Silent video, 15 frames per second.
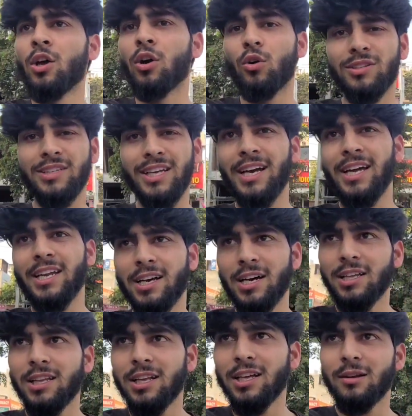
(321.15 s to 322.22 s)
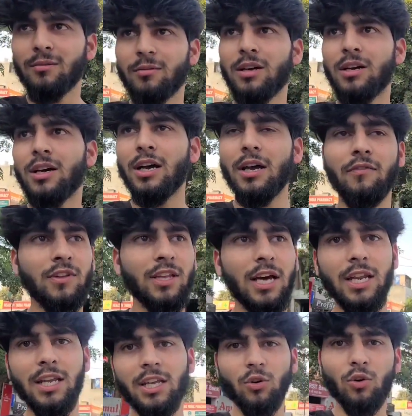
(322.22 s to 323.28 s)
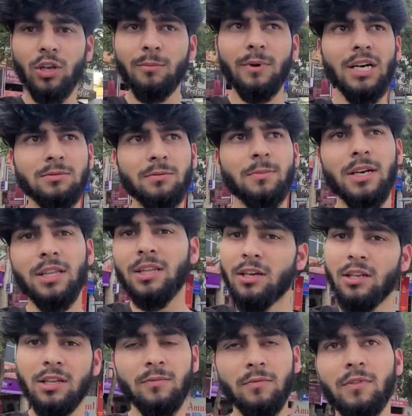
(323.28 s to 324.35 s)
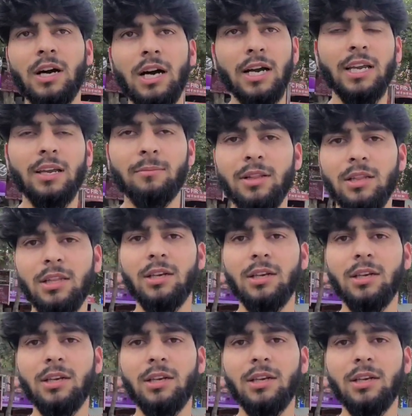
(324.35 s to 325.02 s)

और तैयारी करते हैं इख्तियारी की और नमाज़ भी पढ़ते हैं आगे ही लेते